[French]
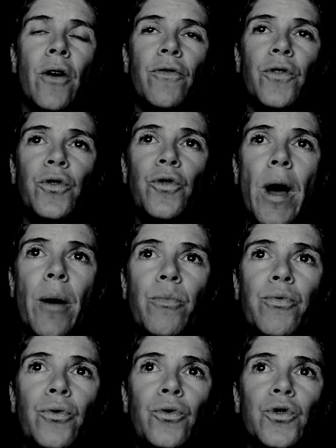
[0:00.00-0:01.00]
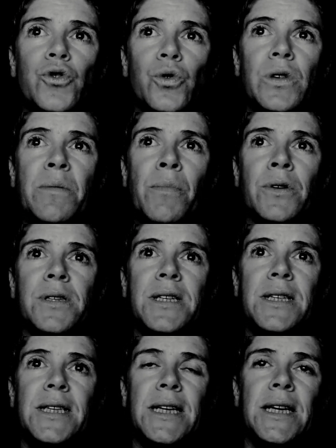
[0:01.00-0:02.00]
venu à bout de son
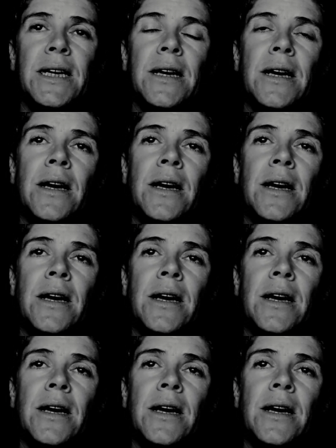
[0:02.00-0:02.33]
immensité.